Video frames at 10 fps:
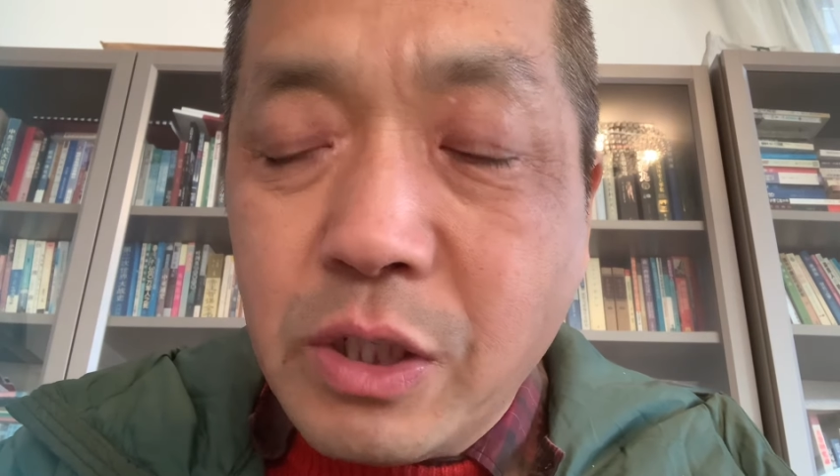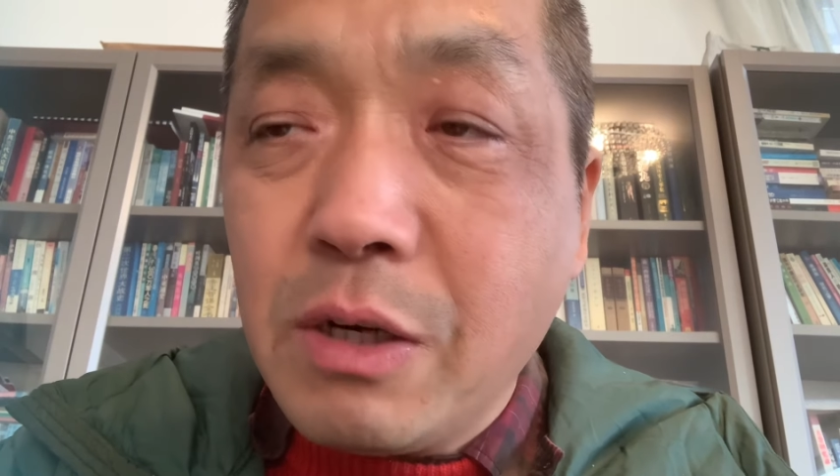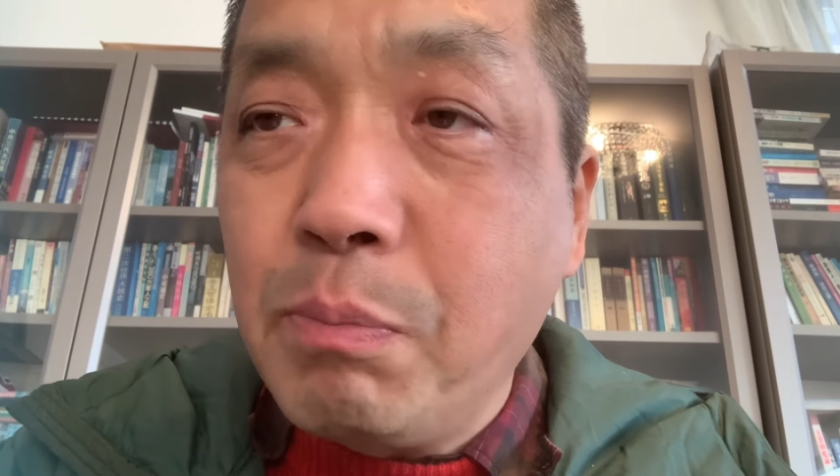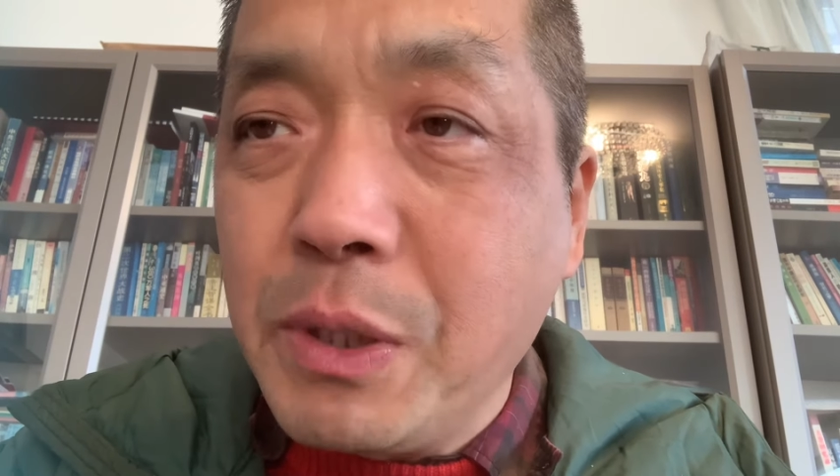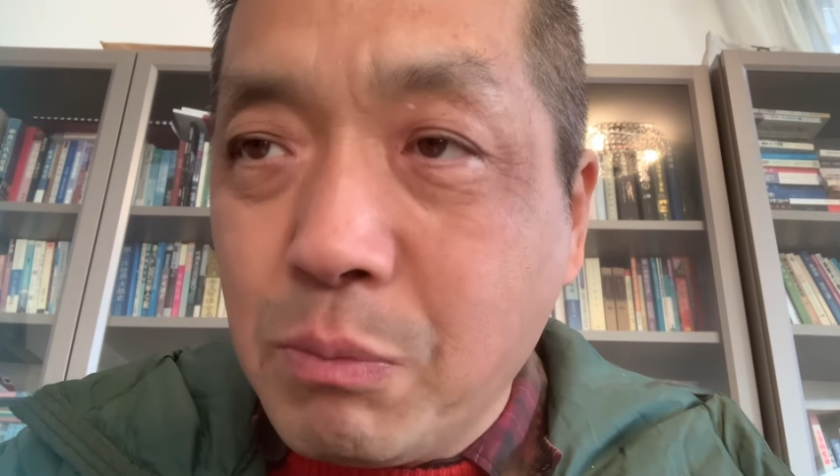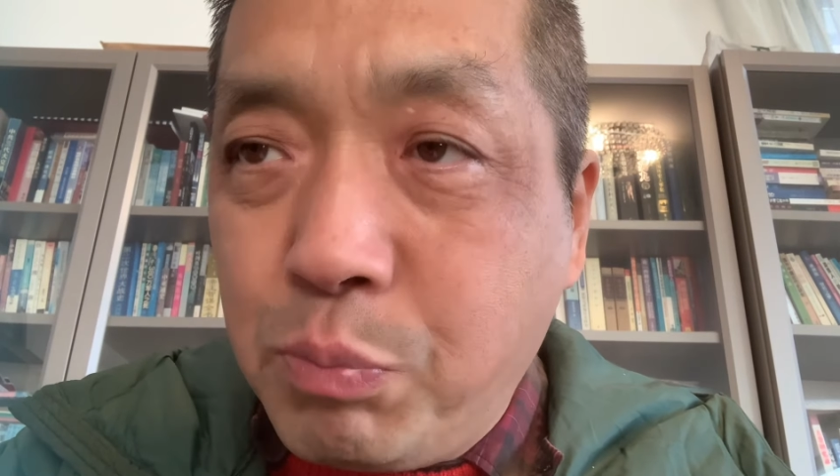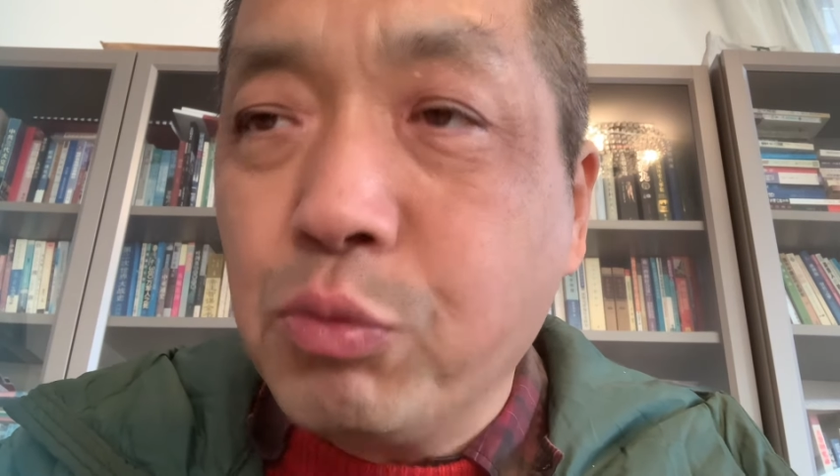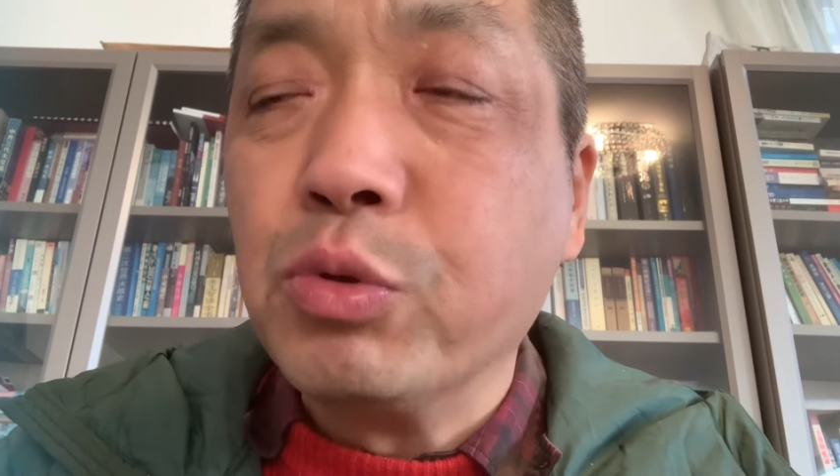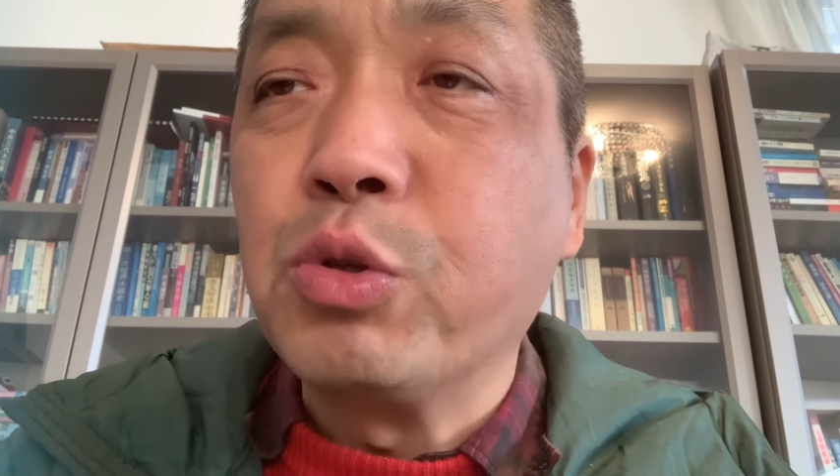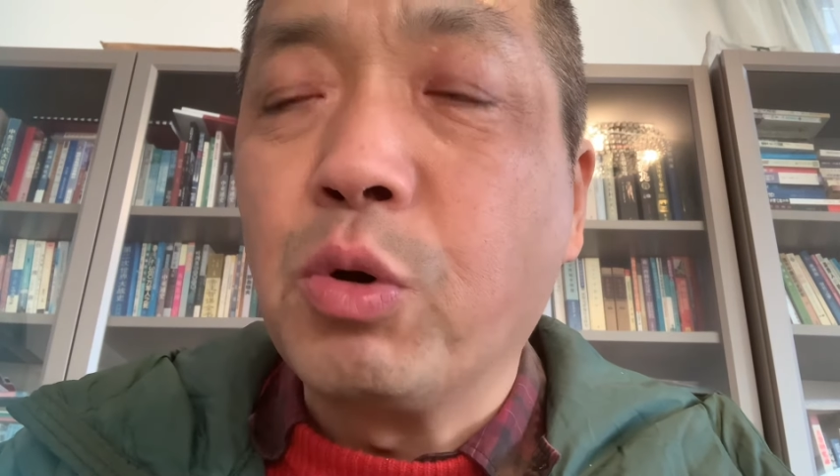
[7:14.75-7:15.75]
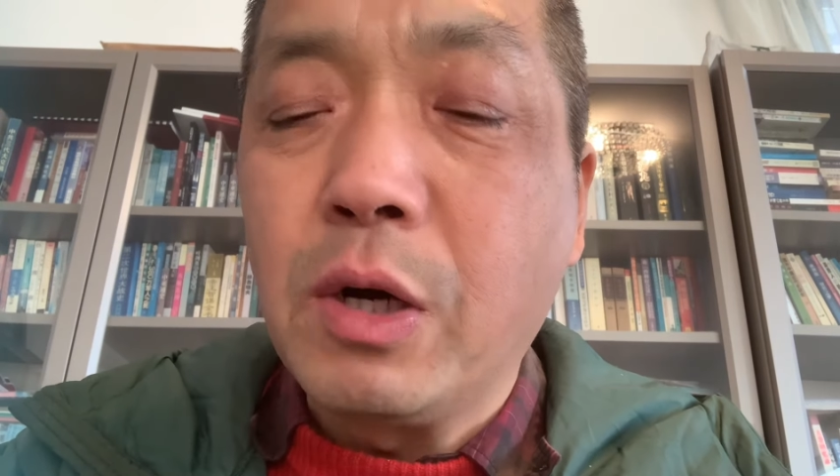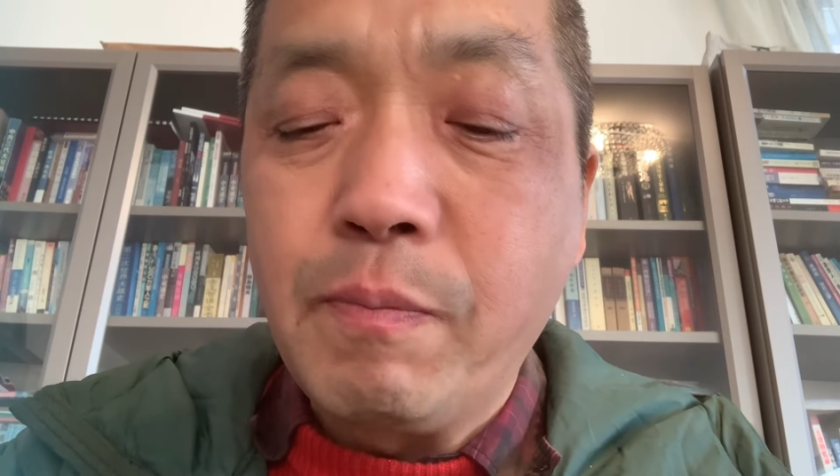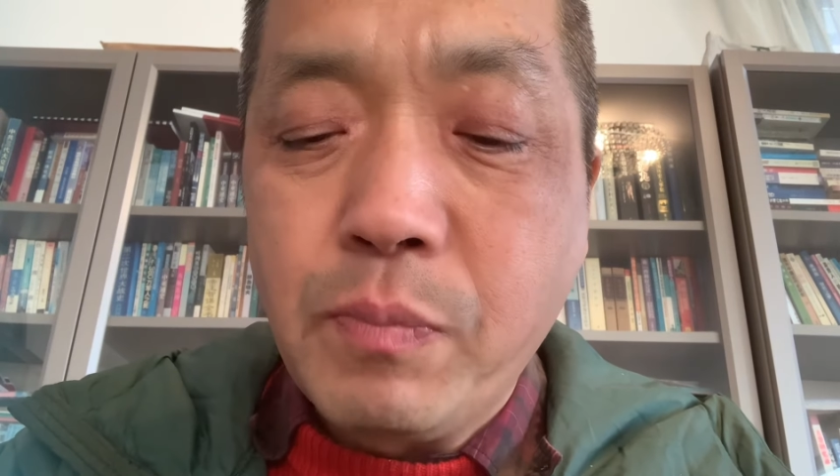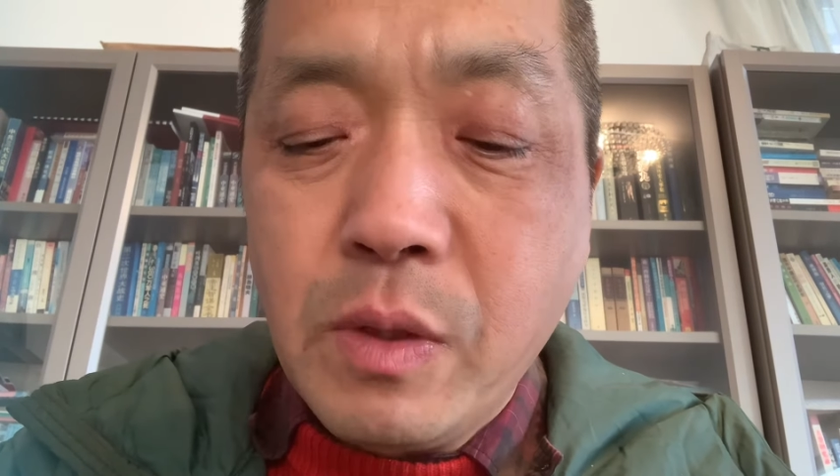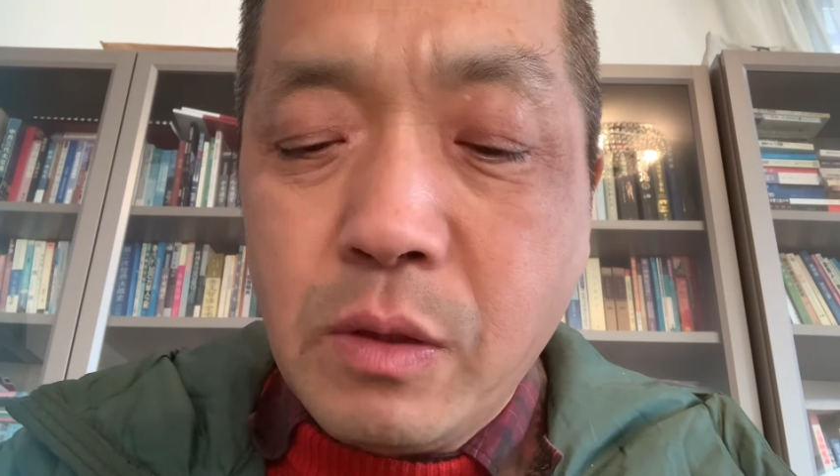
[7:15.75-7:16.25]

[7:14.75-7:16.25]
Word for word: 的人并不多。